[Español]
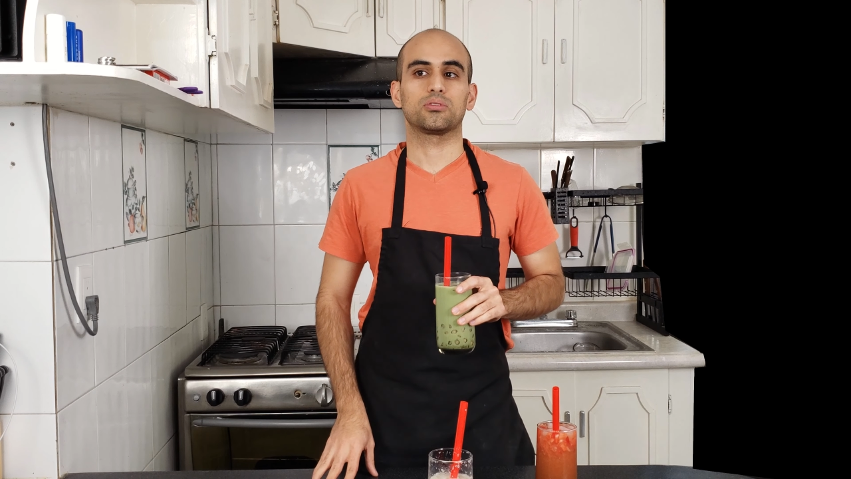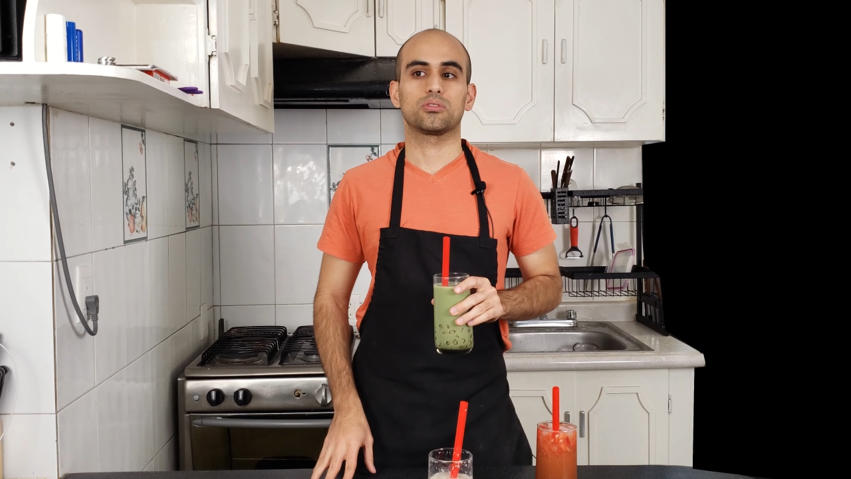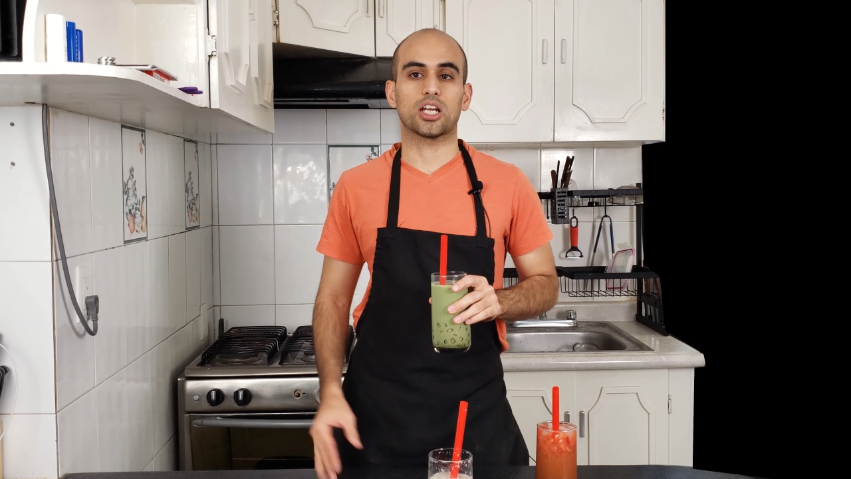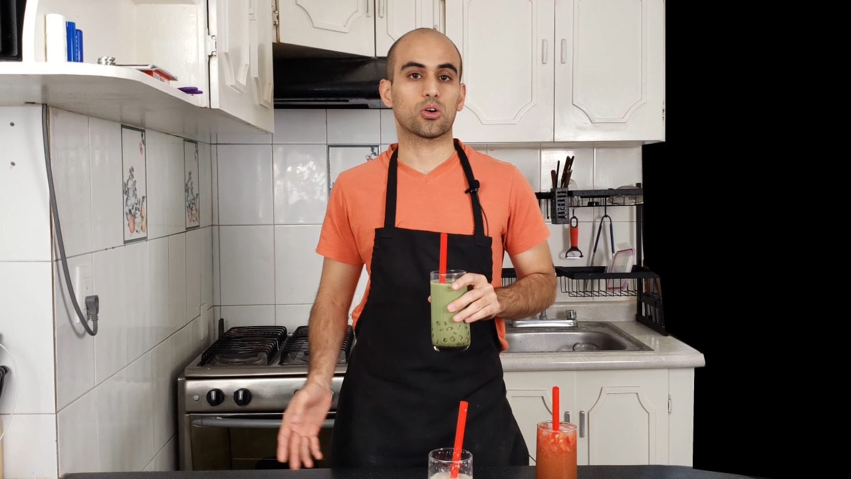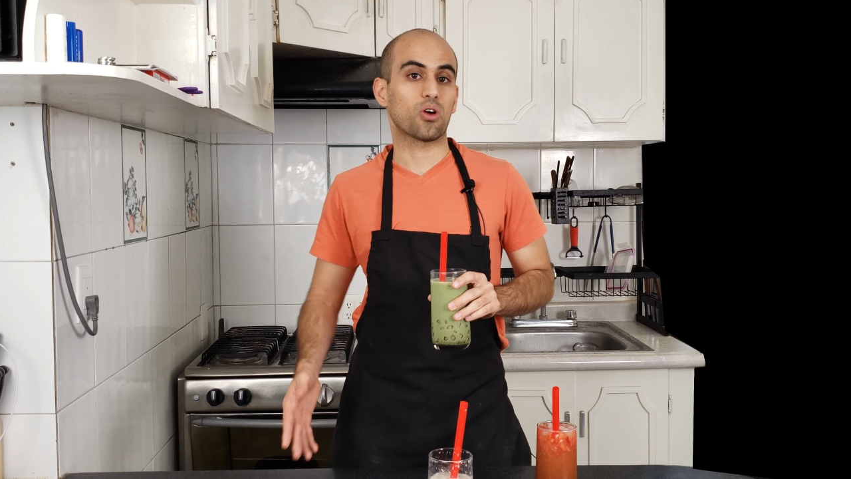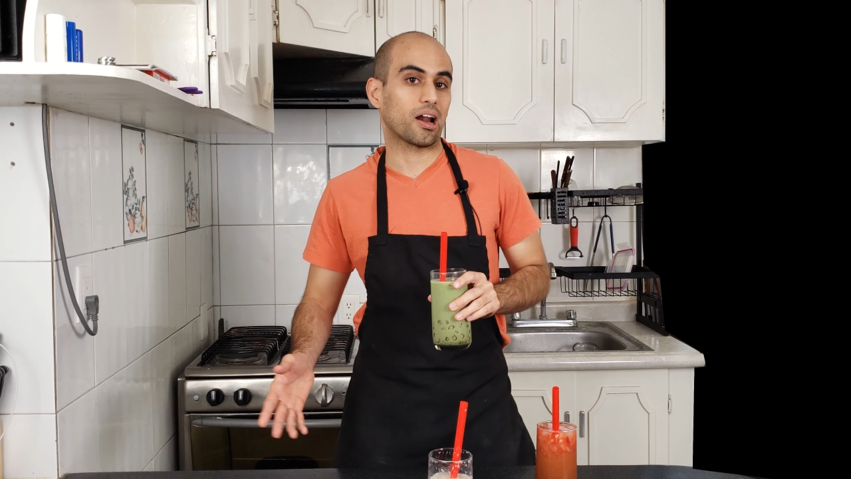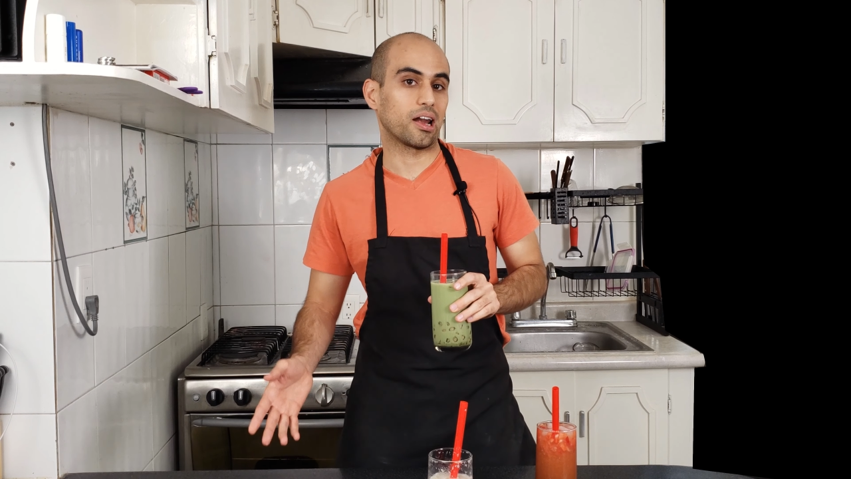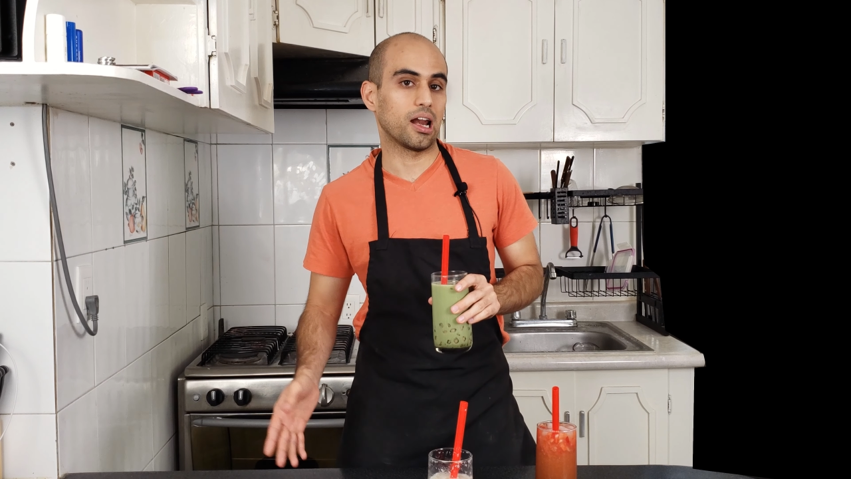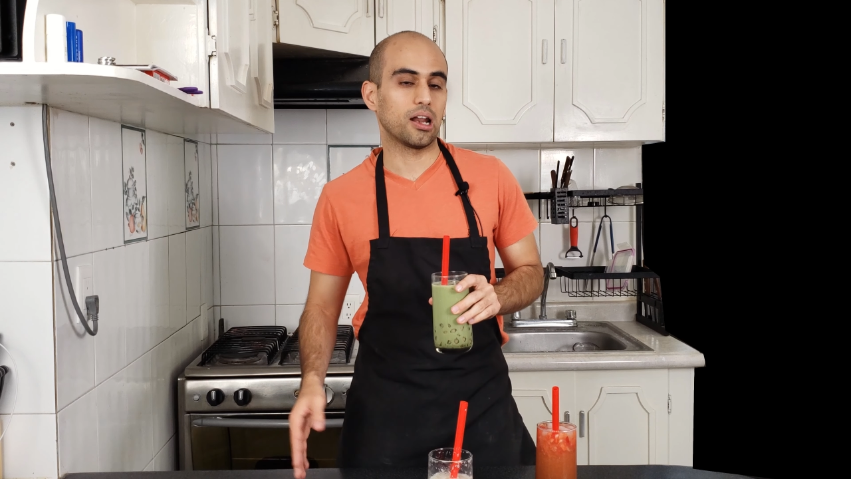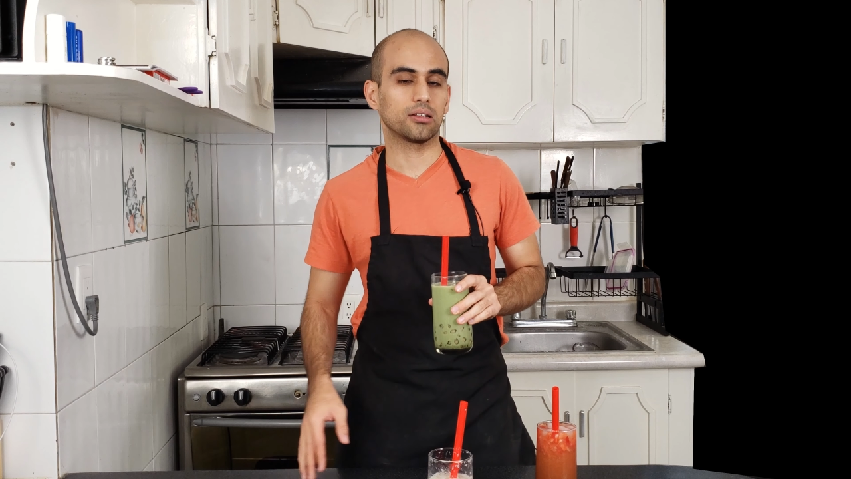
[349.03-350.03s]
cha con
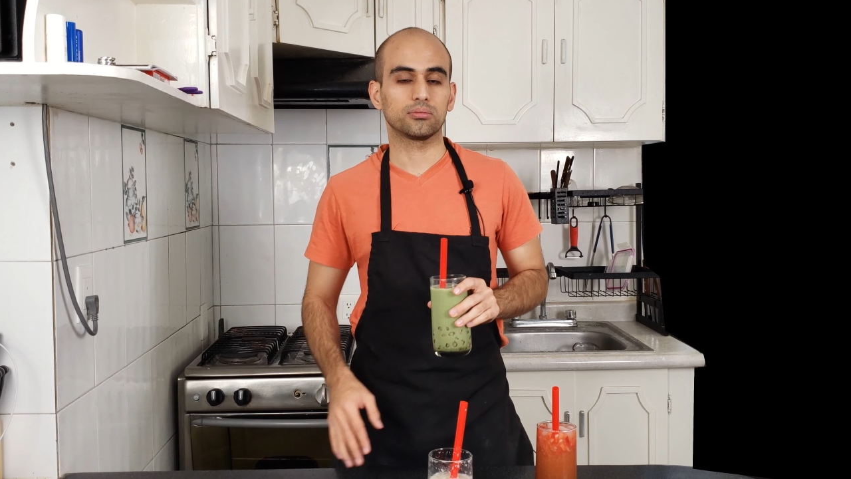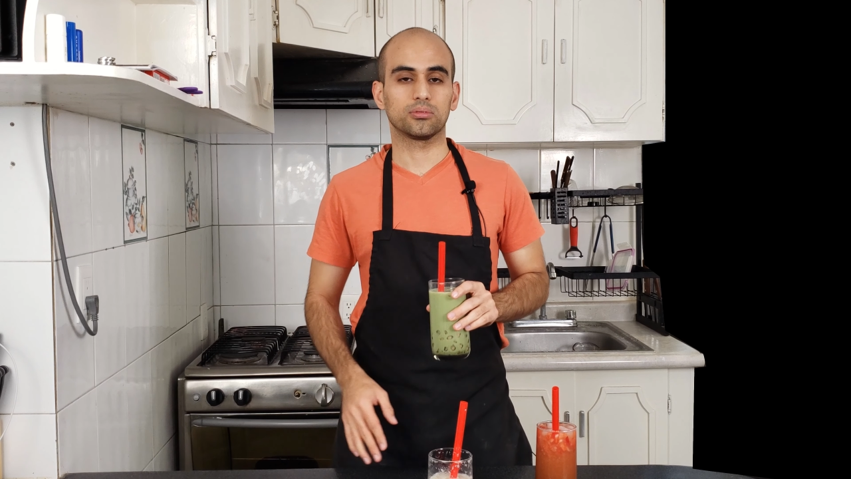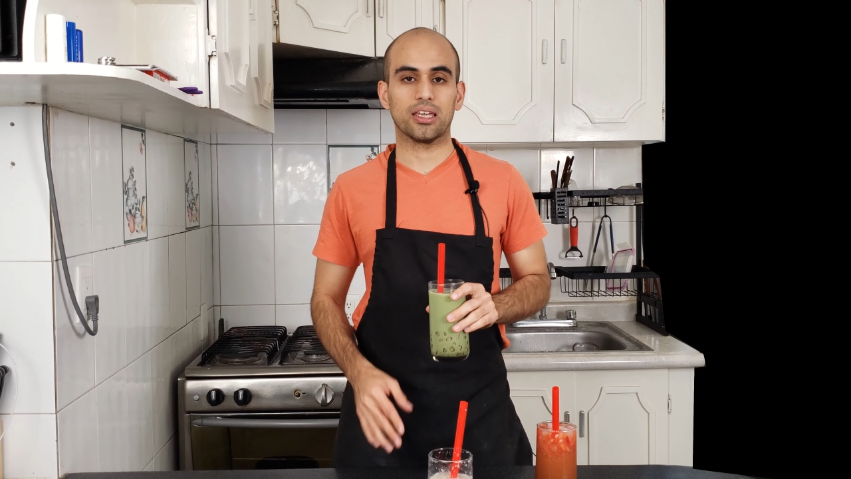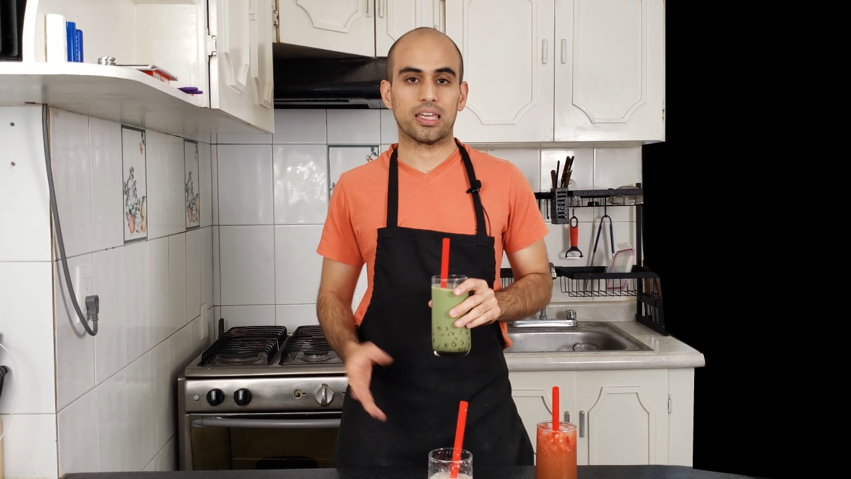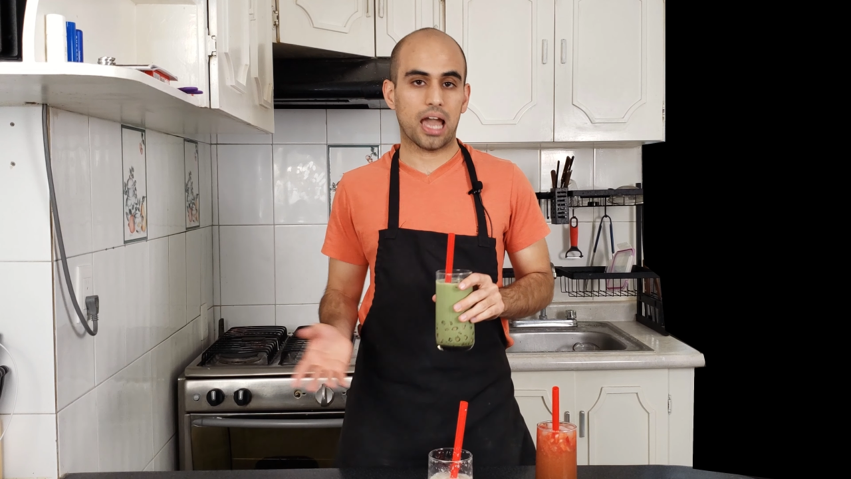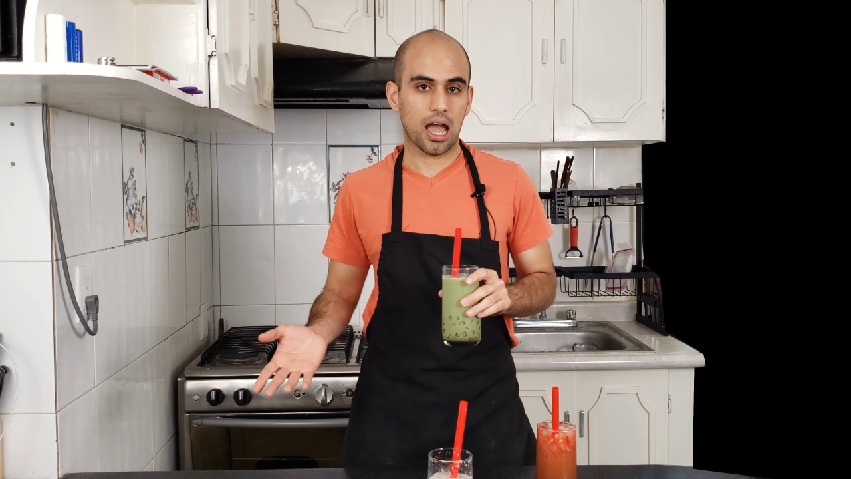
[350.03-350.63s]
canela y ya.